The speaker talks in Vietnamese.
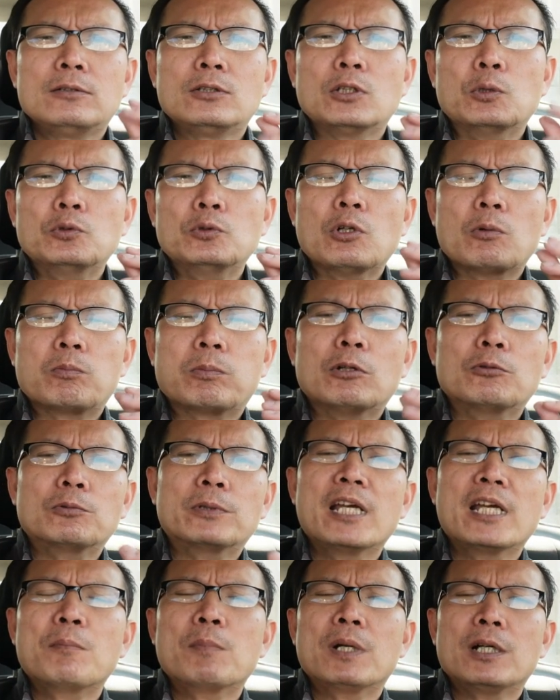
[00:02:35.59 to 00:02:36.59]
thủ tục đầu
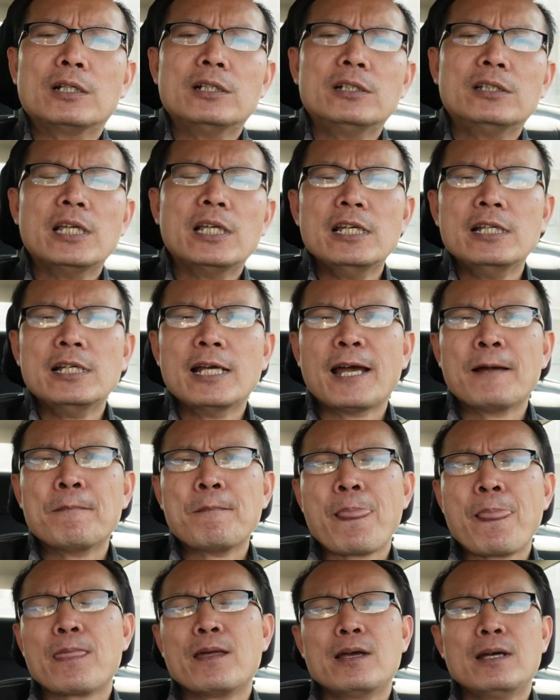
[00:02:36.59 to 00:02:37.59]
tiên mình cứ chi ra
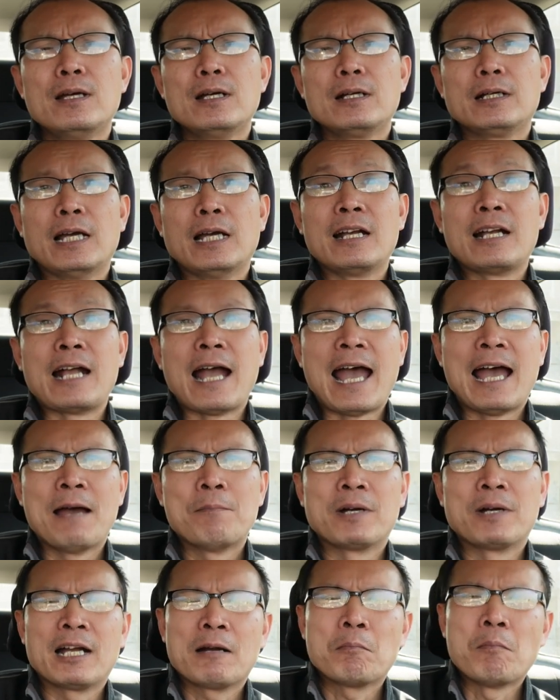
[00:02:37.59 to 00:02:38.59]
kể cả
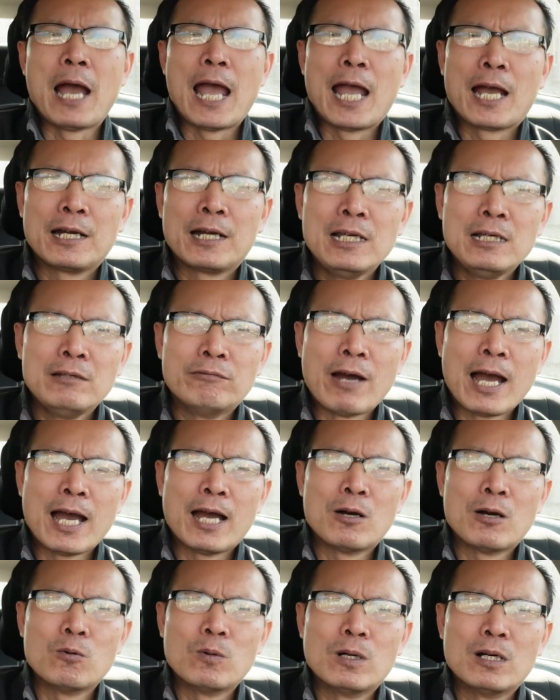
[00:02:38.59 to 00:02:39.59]
mà các bạn đi
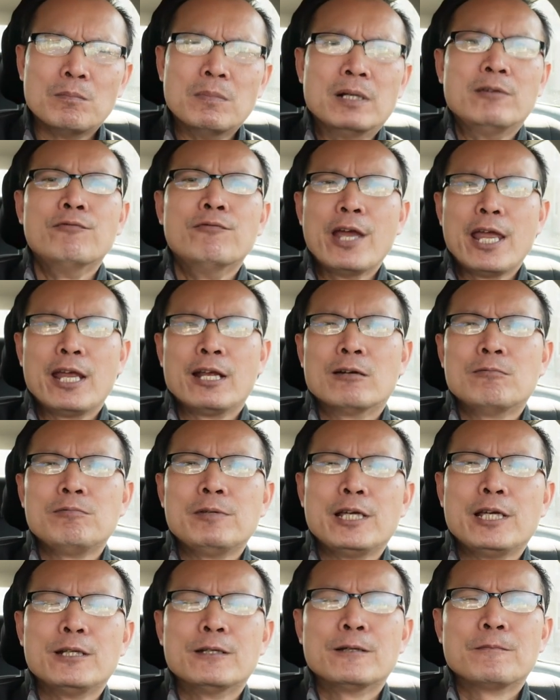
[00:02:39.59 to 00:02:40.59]
vào à, bệnh viện cũng
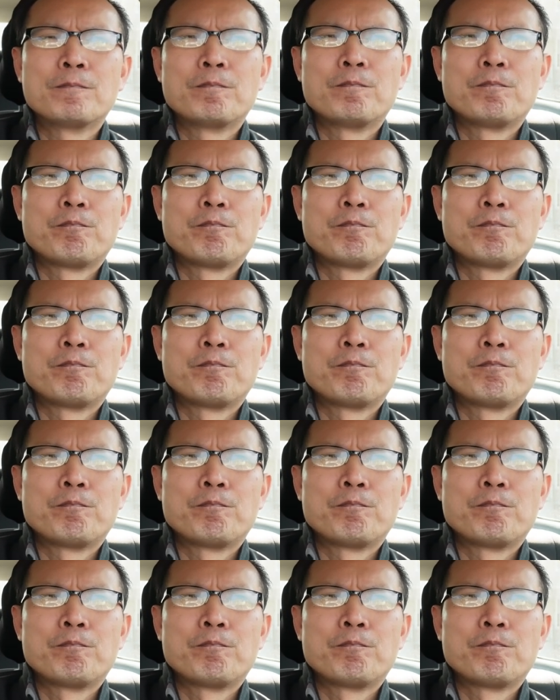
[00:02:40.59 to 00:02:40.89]
vậy nữa